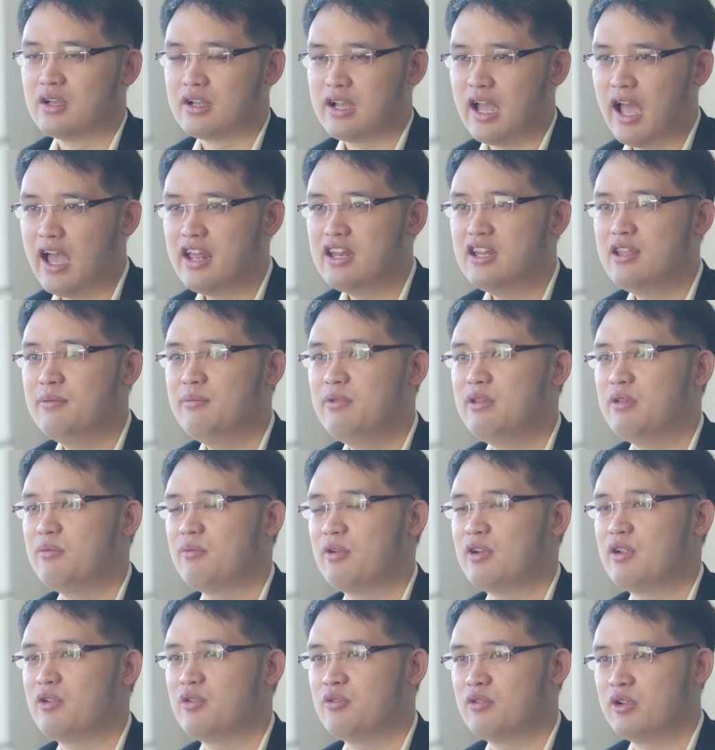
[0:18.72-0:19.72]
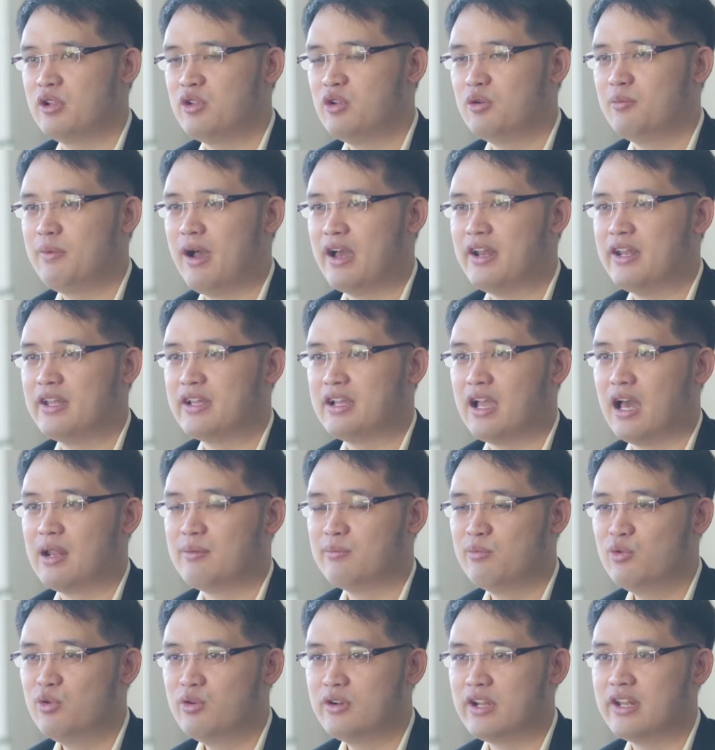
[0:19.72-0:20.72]
ค่ายนี้มีวัตถุนโยบายในการ
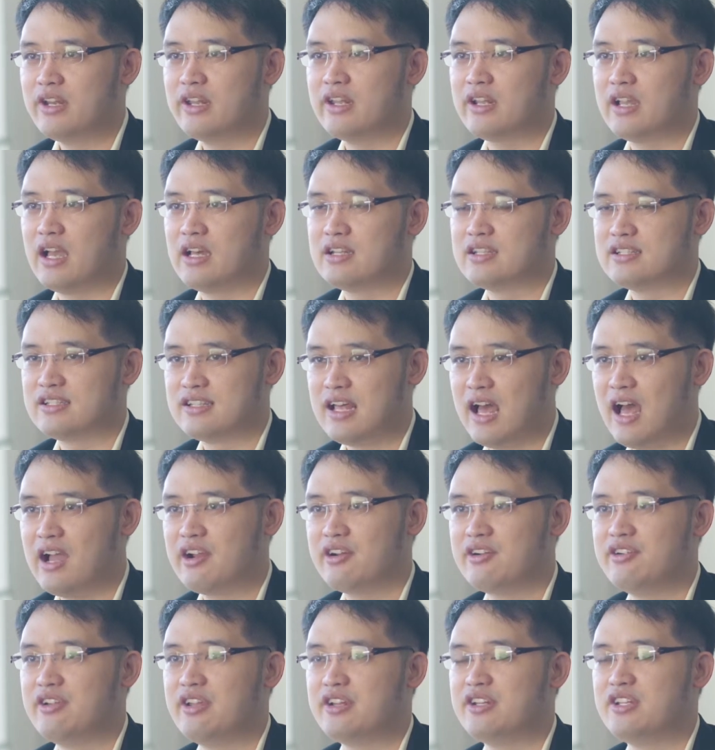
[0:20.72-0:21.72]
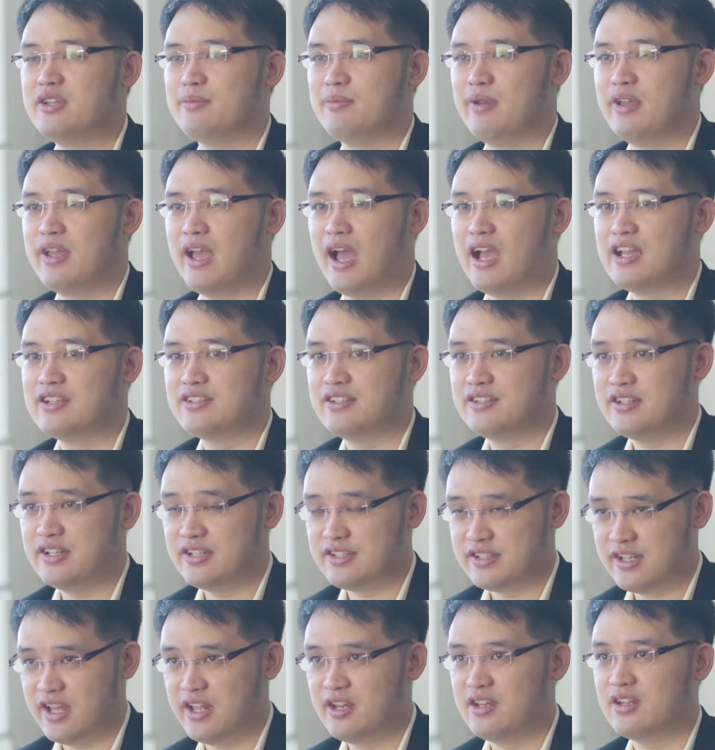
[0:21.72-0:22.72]
มุ่งเน้นในการสร้าง Creative AI
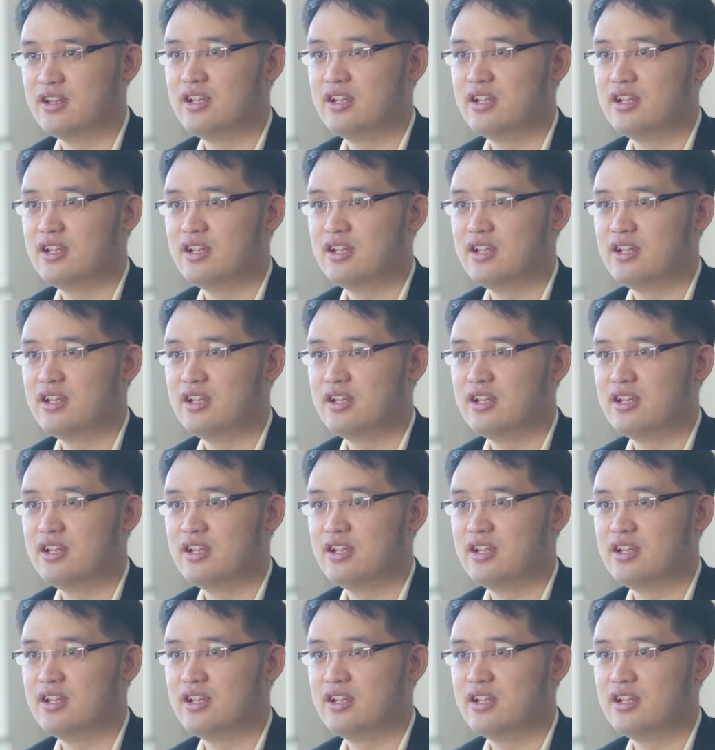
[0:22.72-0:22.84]
Citizen